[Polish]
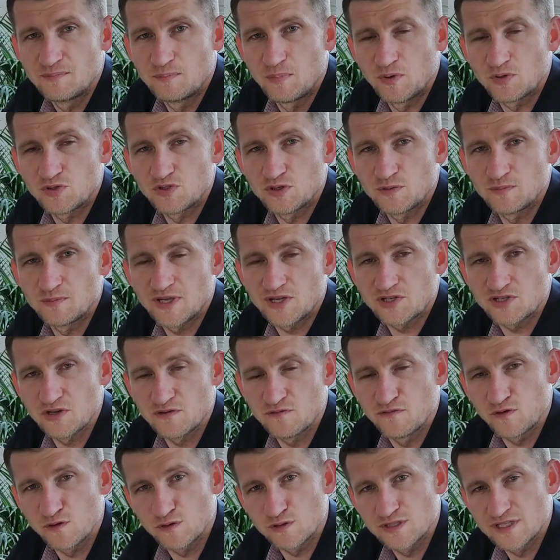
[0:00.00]
poziom
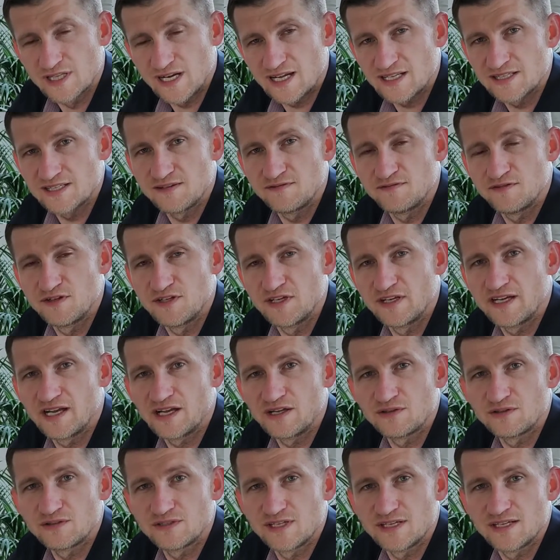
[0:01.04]
naszej frustracji
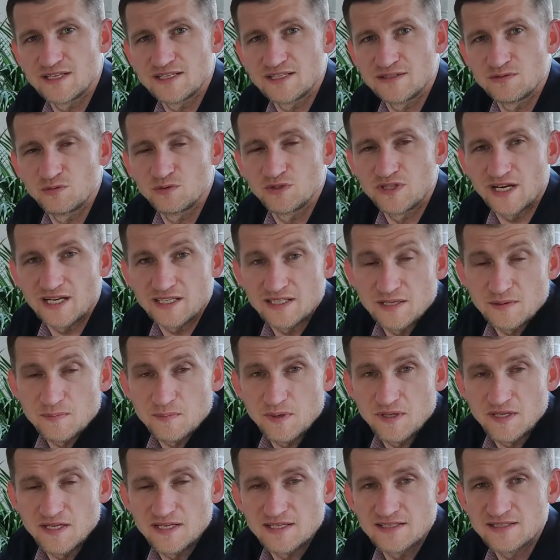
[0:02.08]
wynikającej z utraty
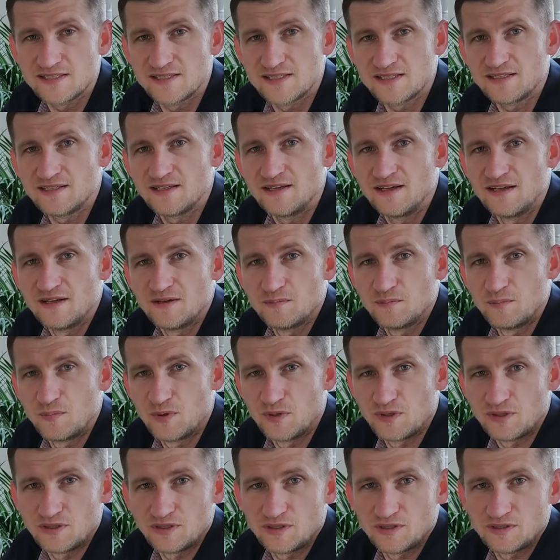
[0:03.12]
pieniędzy,
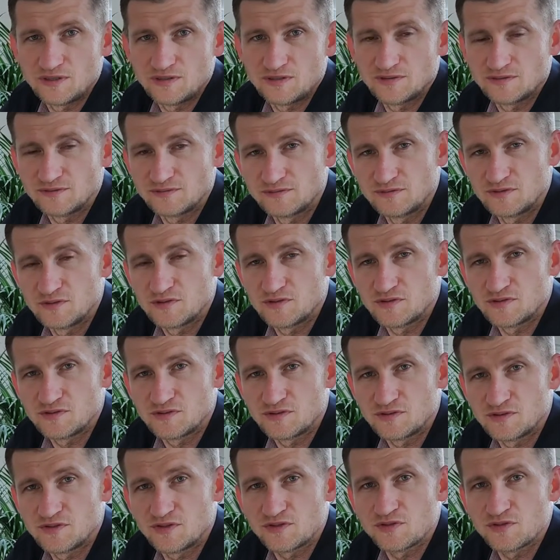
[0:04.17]
bo no,
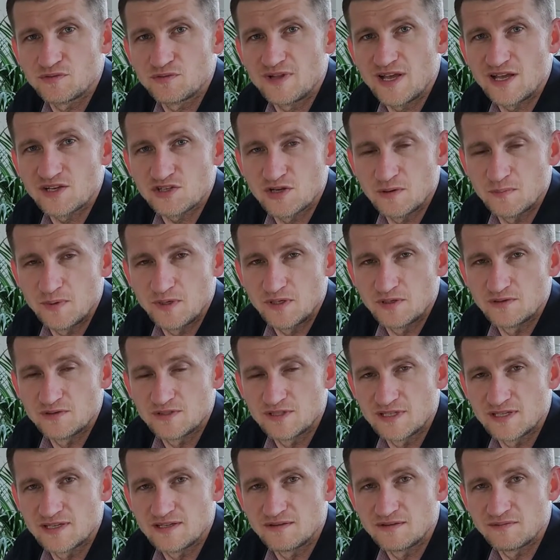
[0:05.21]
to są nasze
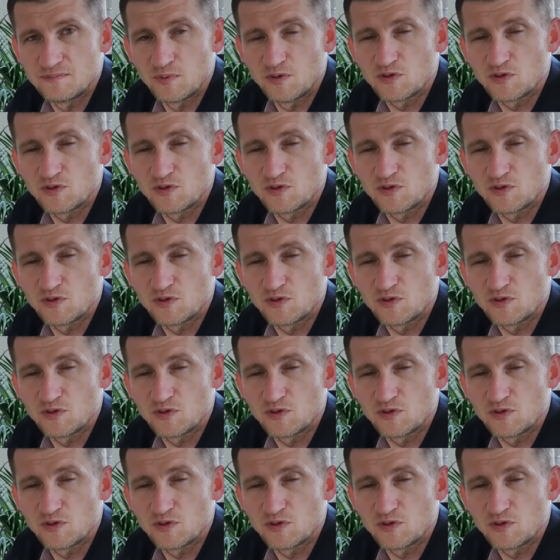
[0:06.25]
pieniądze.